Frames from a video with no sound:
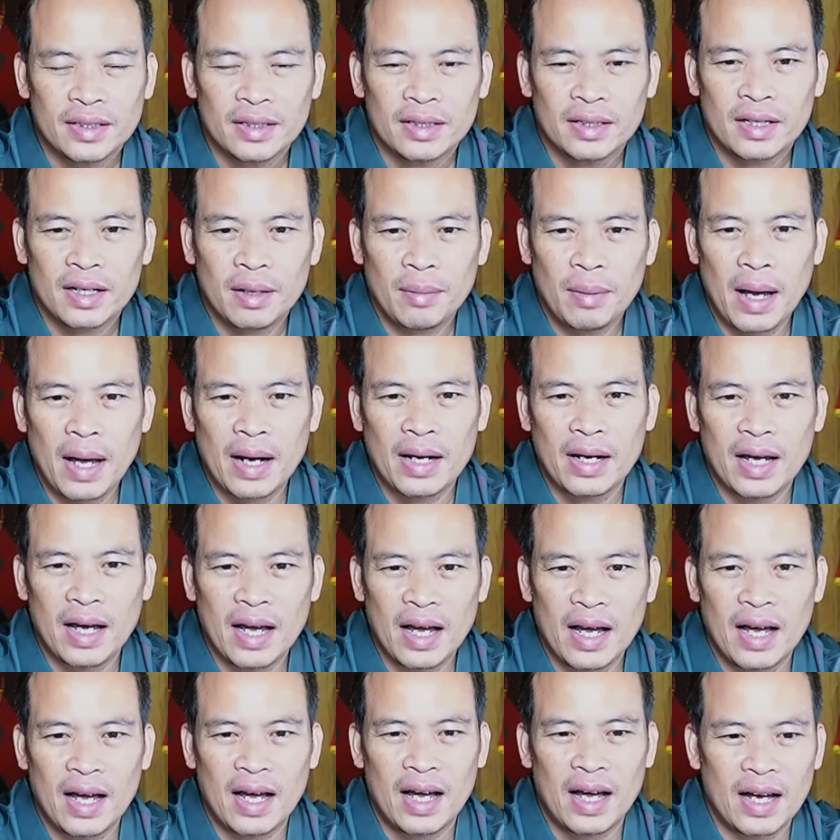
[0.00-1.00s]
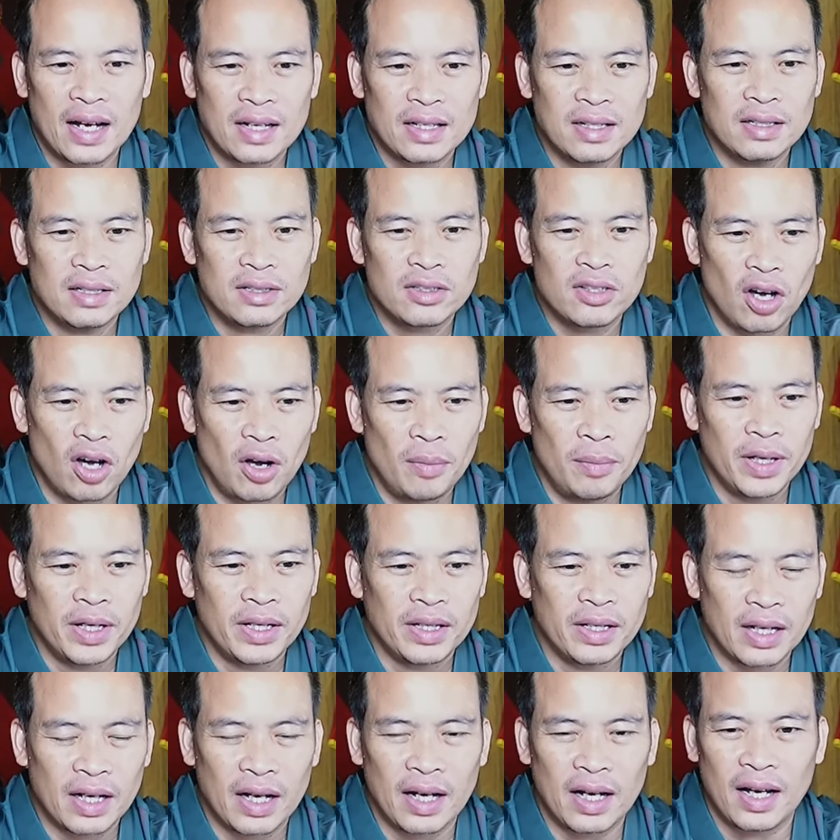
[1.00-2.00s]
Các bạn cứ cho mình
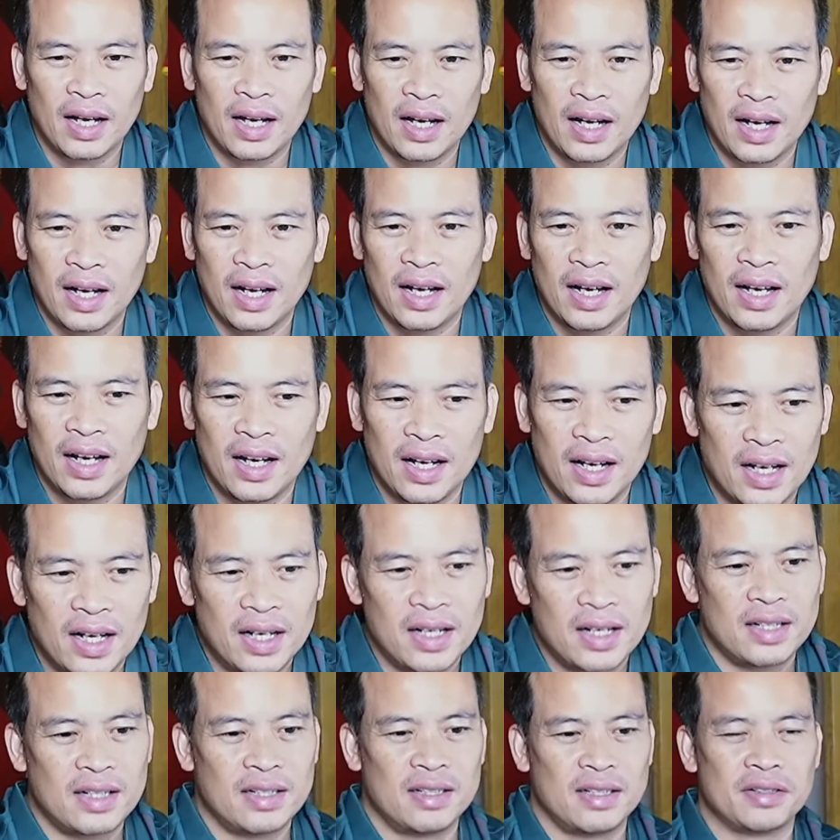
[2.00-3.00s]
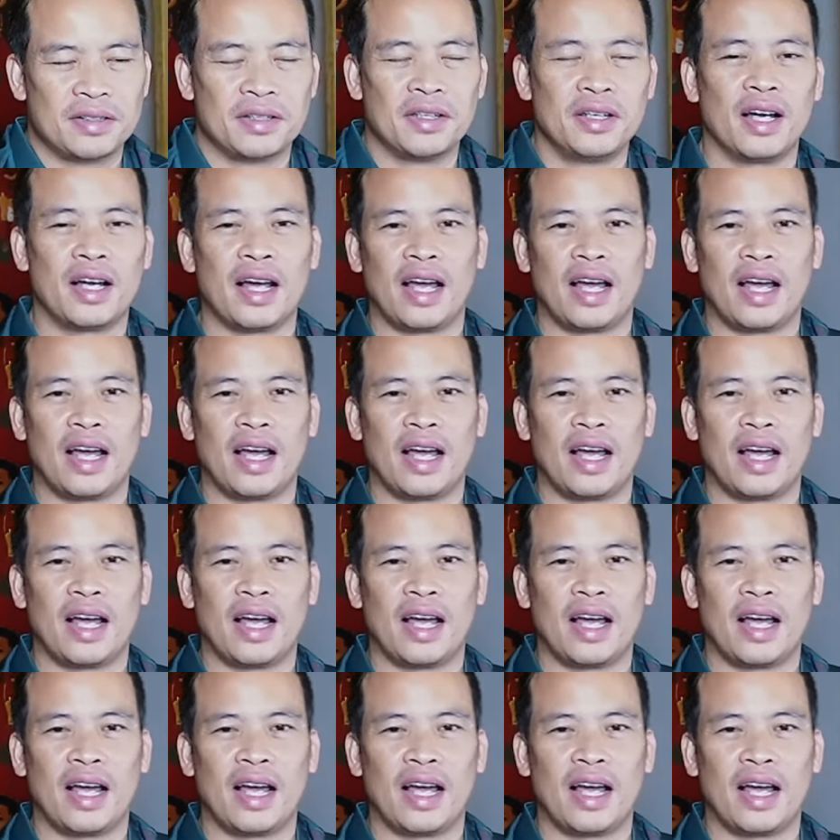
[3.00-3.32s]
những